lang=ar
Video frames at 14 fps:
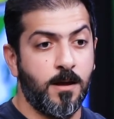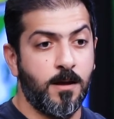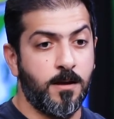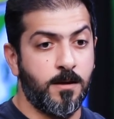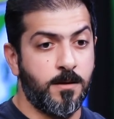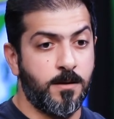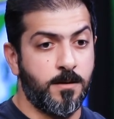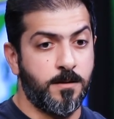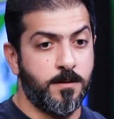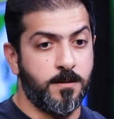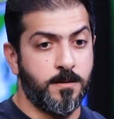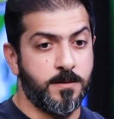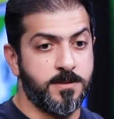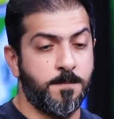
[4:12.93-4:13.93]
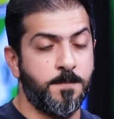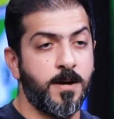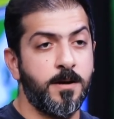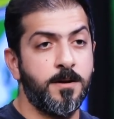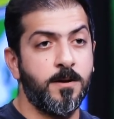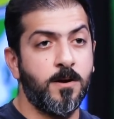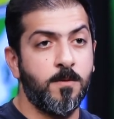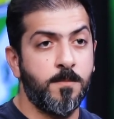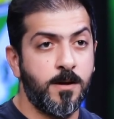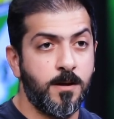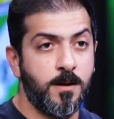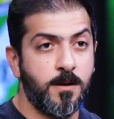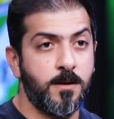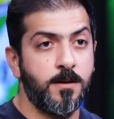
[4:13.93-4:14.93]
أه، سباقين
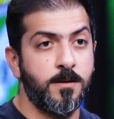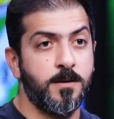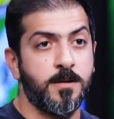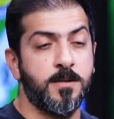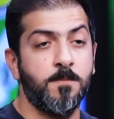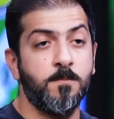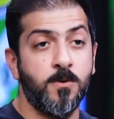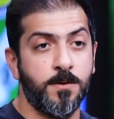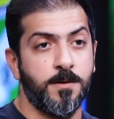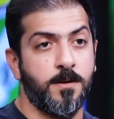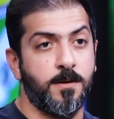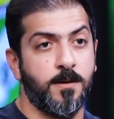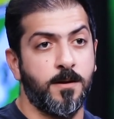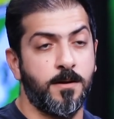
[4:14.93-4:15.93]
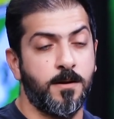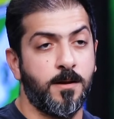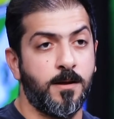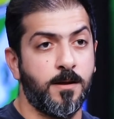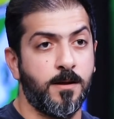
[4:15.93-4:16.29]
ان يهتمون ان